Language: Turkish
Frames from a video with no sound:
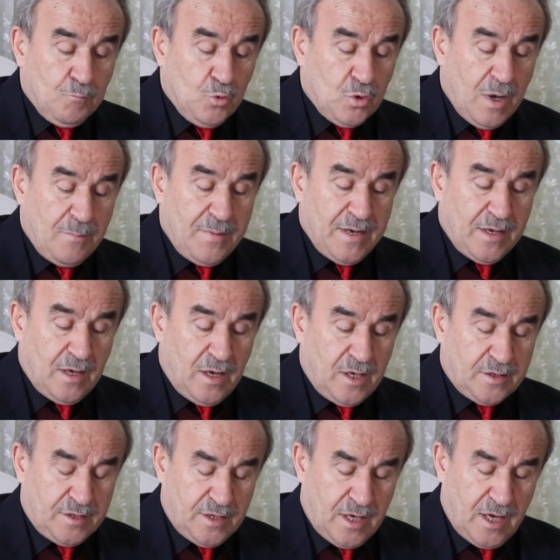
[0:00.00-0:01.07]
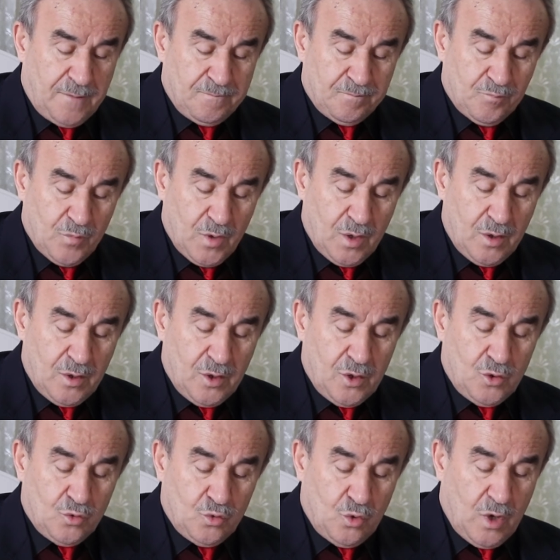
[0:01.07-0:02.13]
Bu Rabbena atina
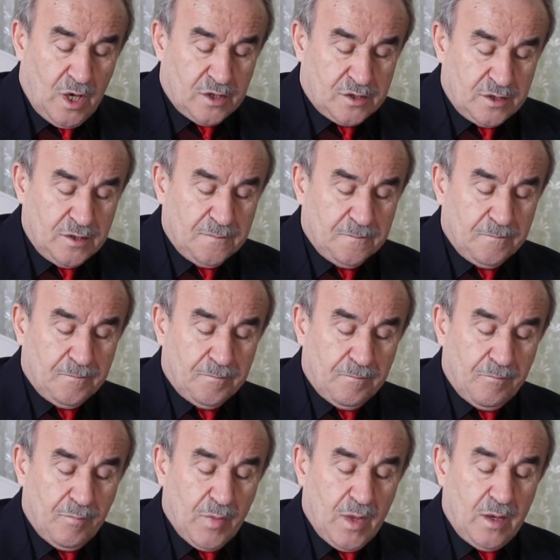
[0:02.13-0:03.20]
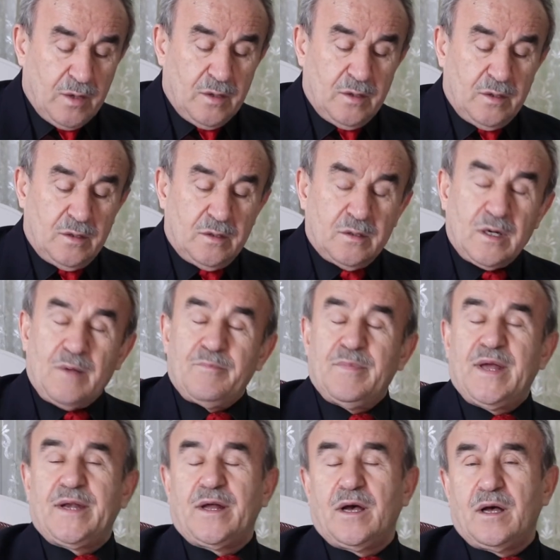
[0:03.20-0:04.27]
duası
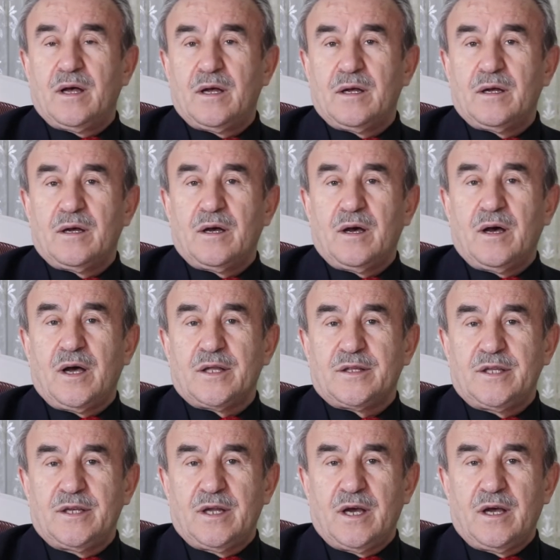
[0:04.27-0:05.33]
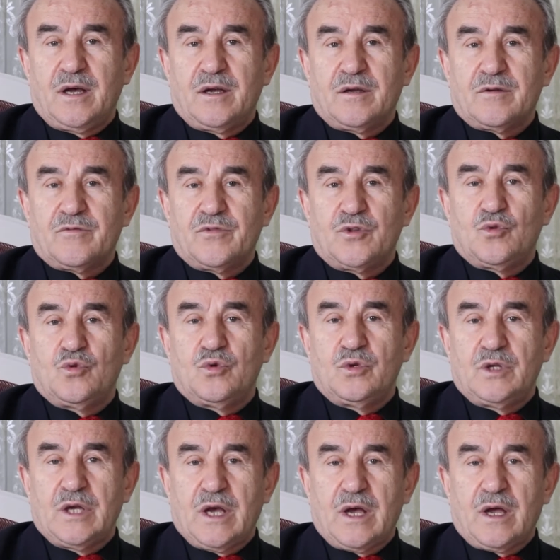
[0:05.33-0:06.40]
Rabbena atina fid
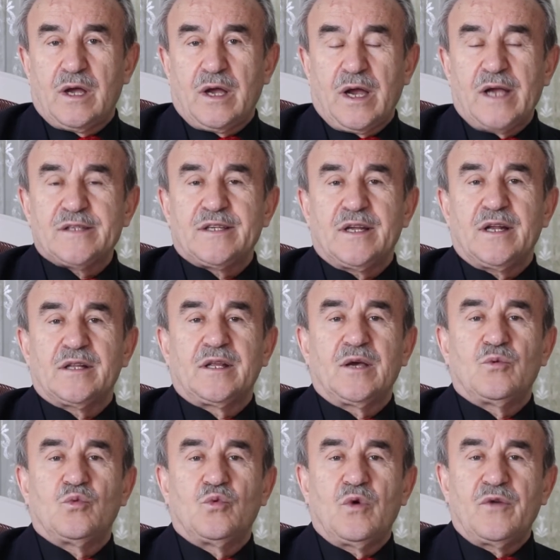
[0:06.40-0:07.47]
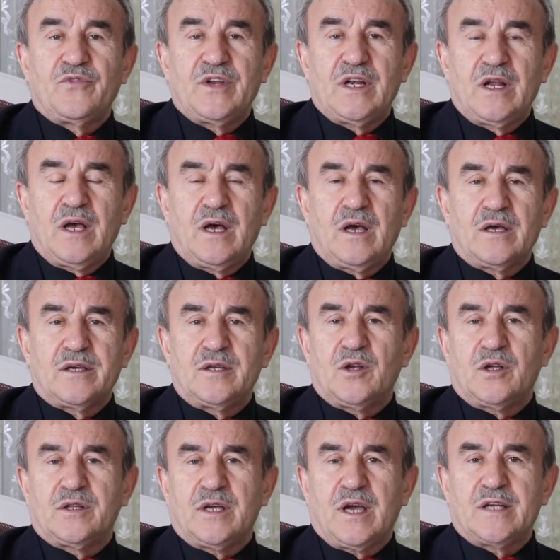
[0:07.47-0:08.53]
dünya haseneten ve fil
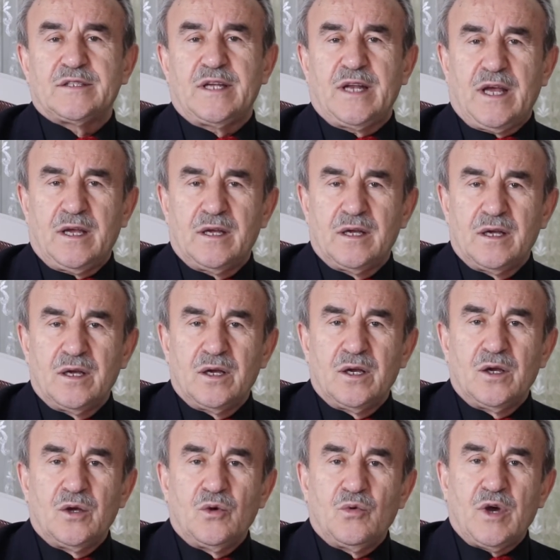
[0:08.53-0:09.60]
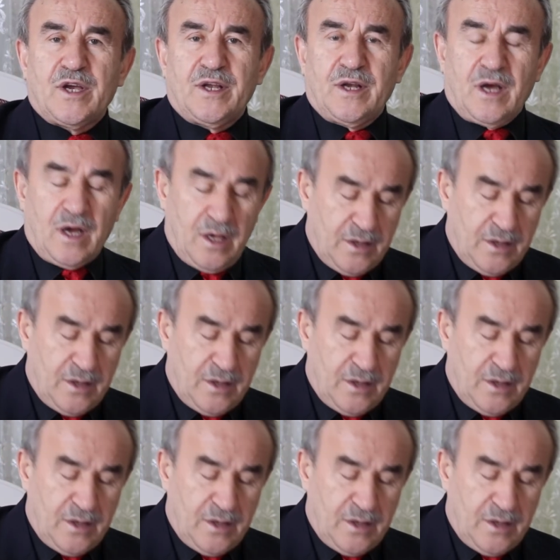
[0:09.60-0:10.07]
ahirete hasene ve kina